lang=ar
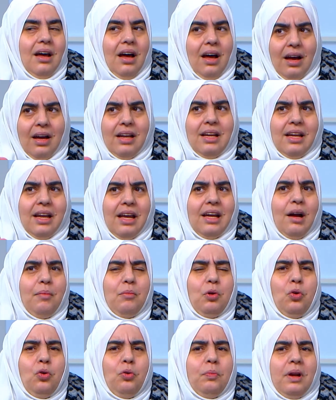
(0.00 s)
آه هن هيك عم
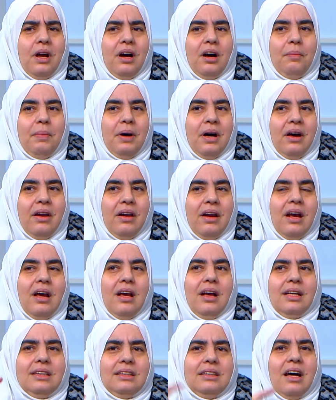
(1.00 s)
يقولوا بالأخبار
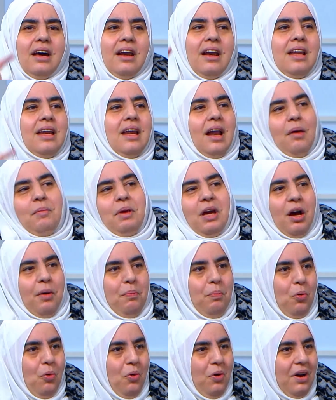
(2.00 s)
الظاهر هن عم
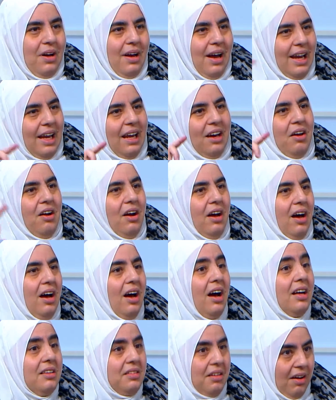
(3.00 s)
يخبوا هي قراءة
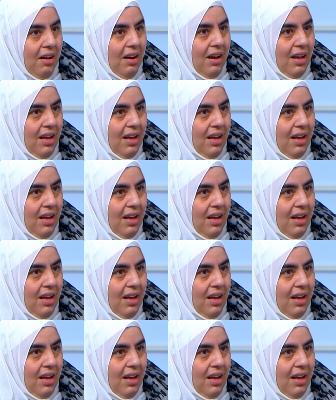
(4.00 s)
خاطئة